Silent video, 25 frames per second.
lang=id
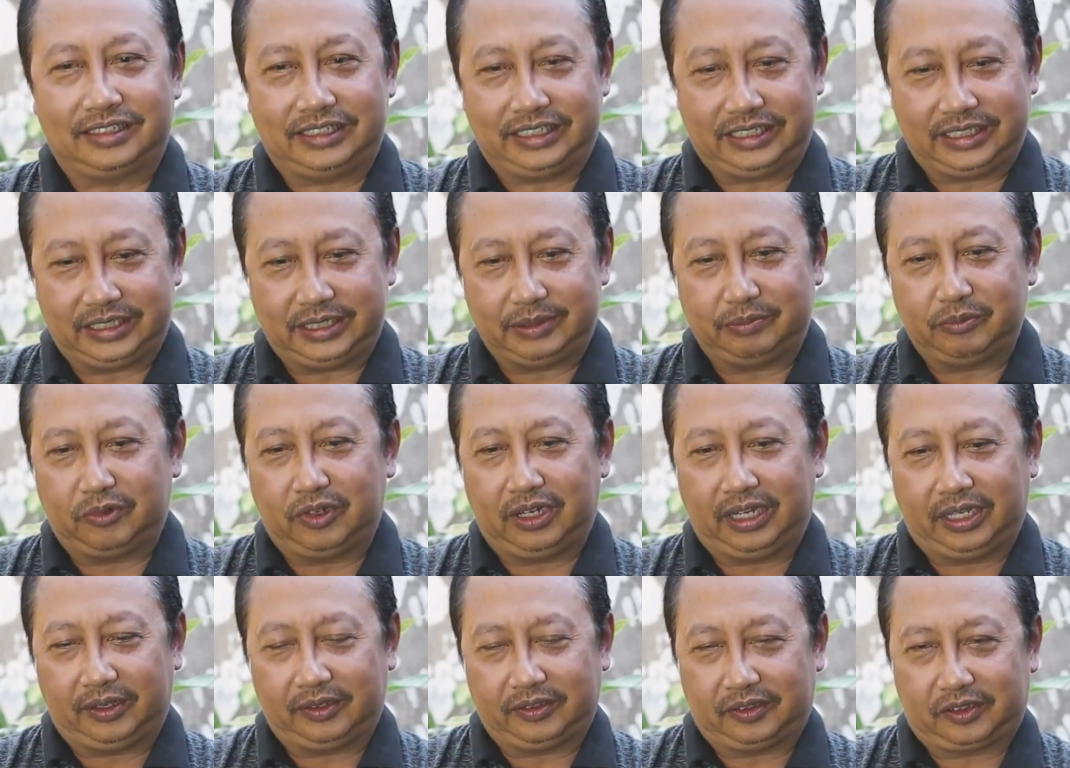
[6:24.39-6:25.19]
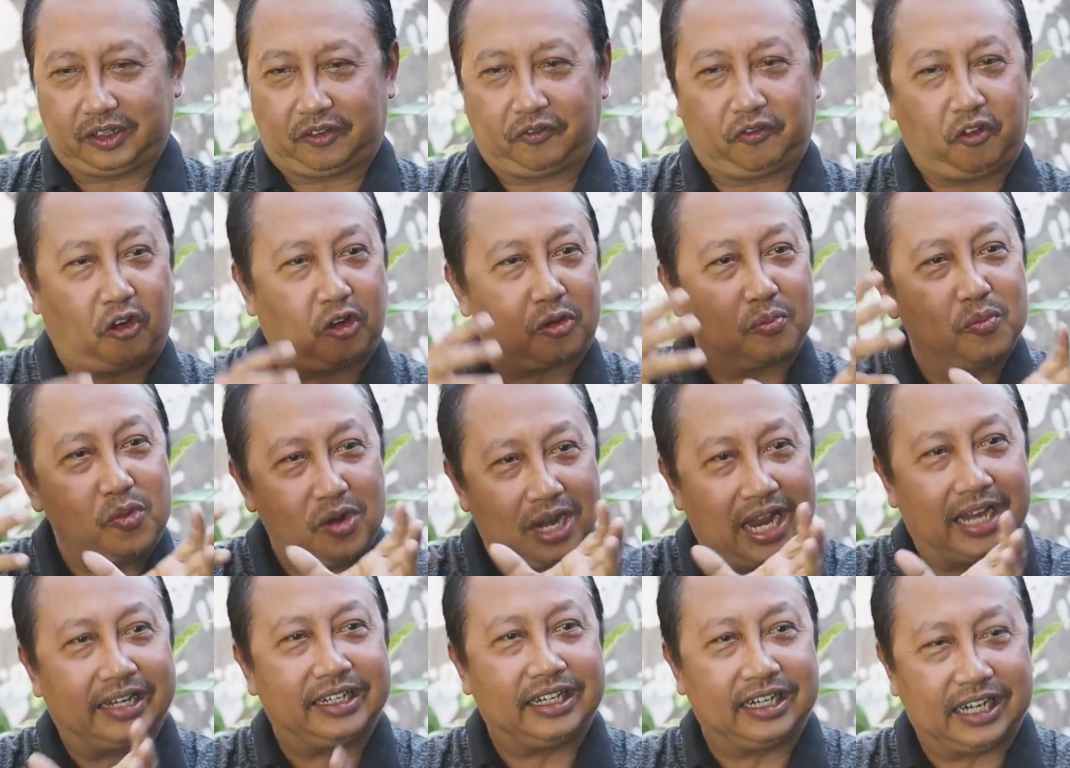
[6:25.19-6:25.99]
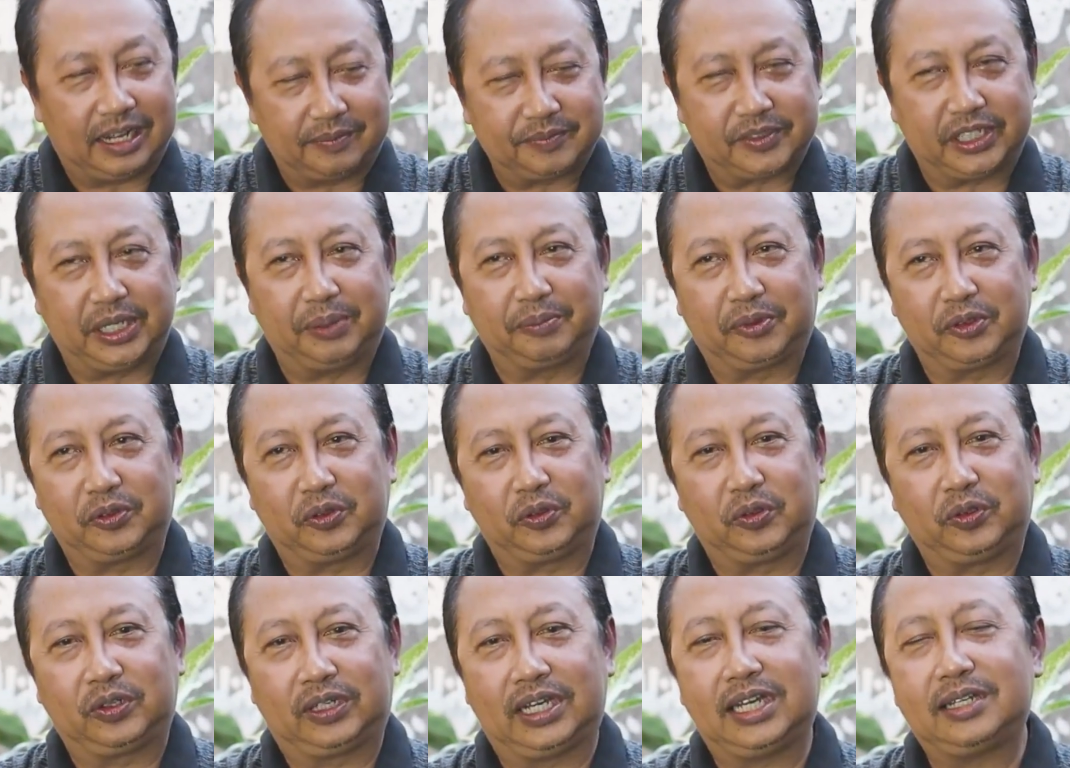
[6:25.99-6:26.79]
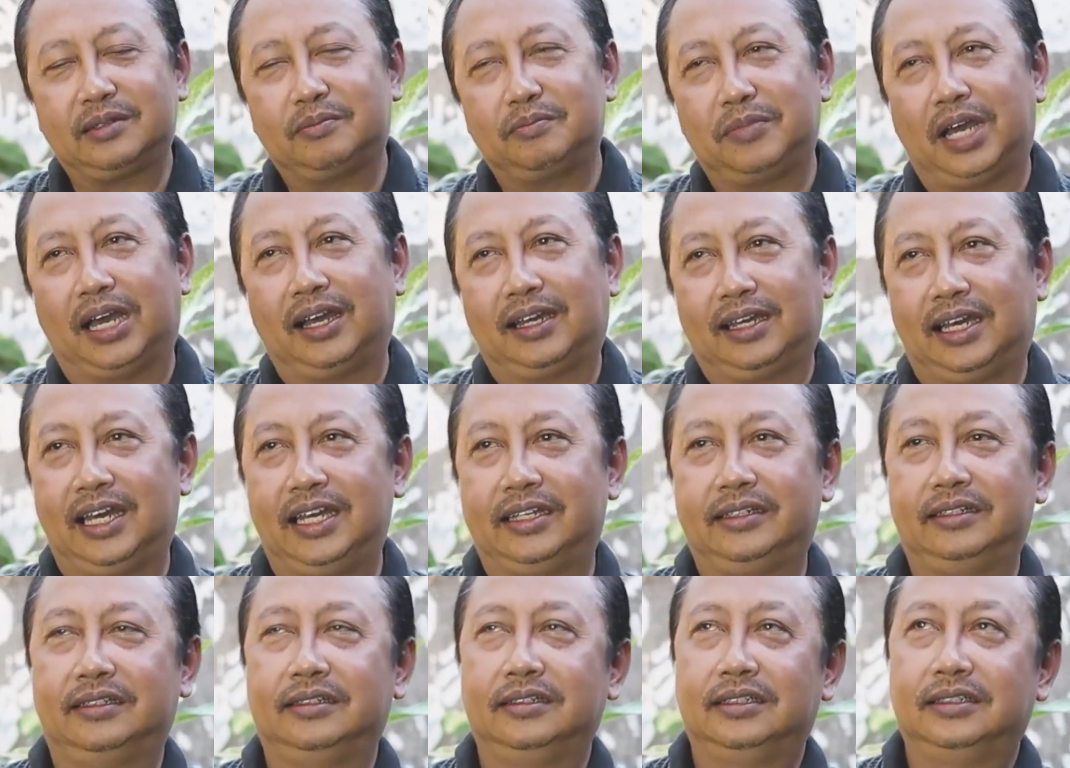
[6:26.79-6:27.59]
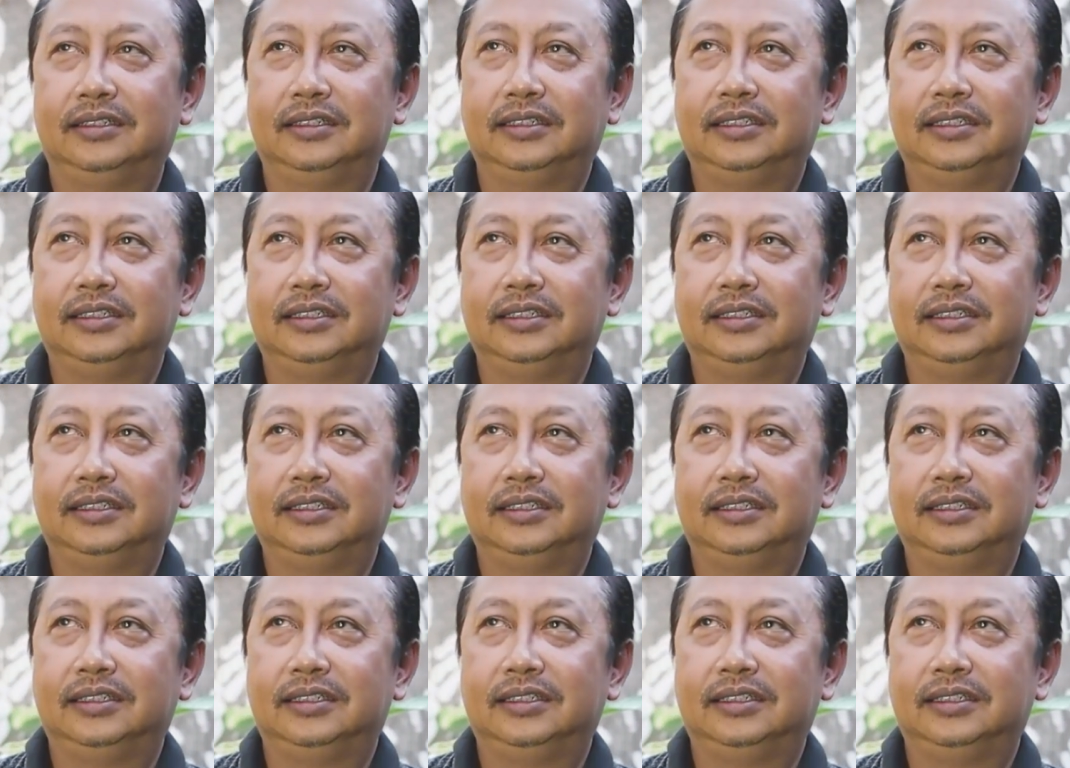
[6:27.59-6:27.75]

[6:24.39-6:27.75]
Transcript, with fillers: dimulai terformula di dalam seni pertunjukan, bahkan